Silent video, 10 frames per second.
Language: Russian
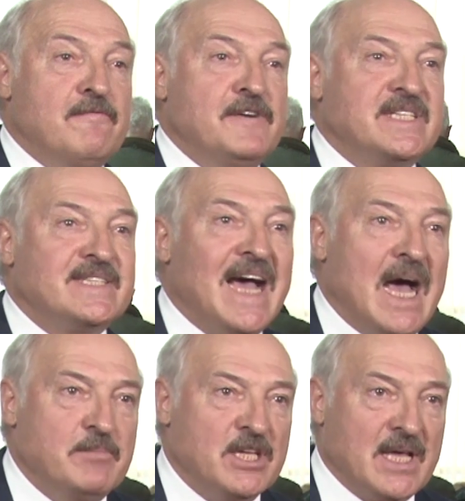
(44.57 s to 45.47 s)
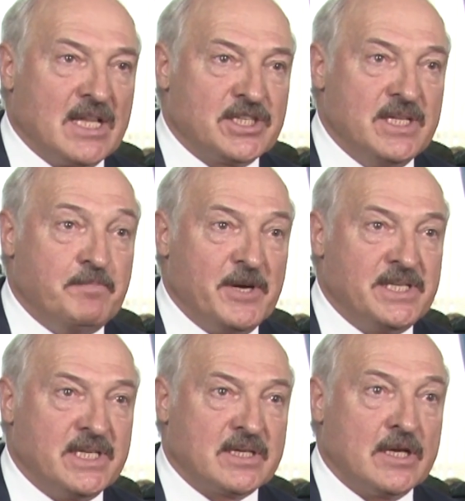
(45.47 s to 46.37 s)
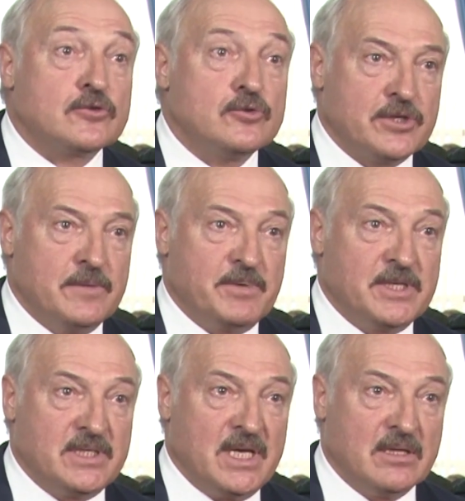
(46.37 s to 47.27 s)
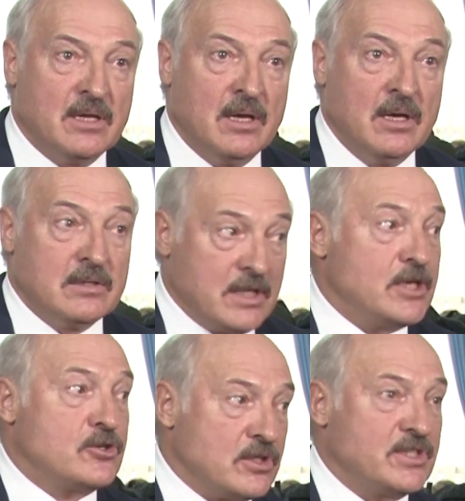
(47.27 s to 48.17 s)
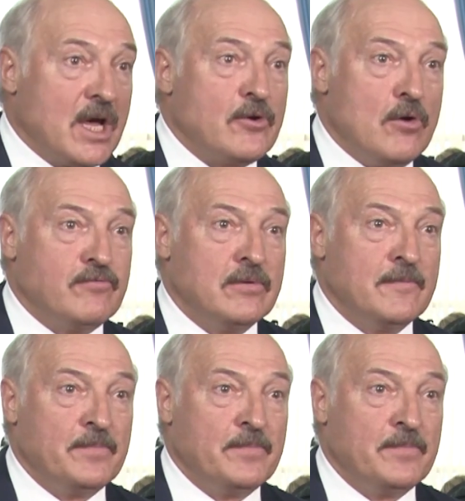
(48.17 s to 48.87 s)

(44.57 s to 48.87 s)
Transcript: вы сами должны прийти и сказать, слушай, президент, ты еще здоров,